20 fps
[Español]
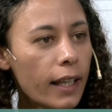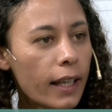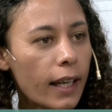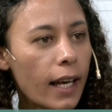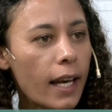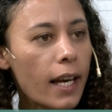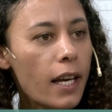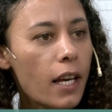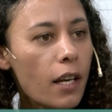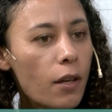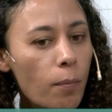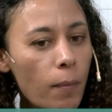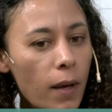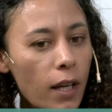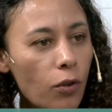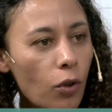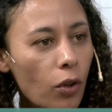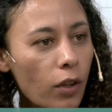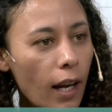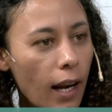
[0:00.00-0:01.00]
que en
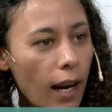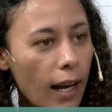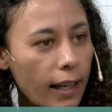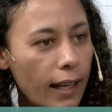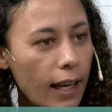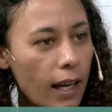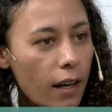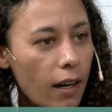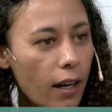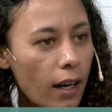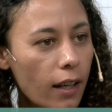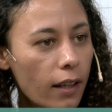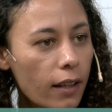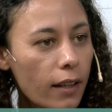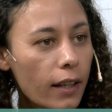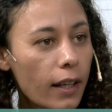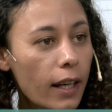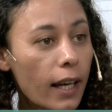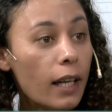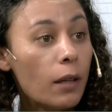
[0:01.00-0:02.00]
medio de la guerra,
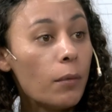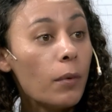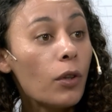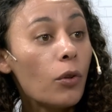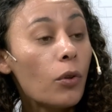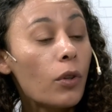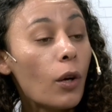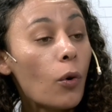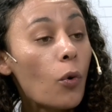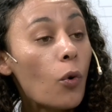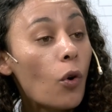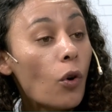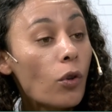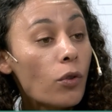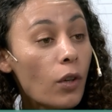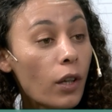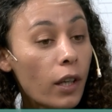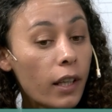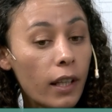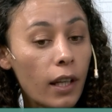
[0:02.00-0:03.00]
en medio
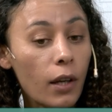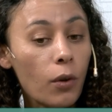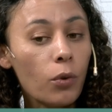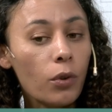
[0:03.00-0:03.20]
de,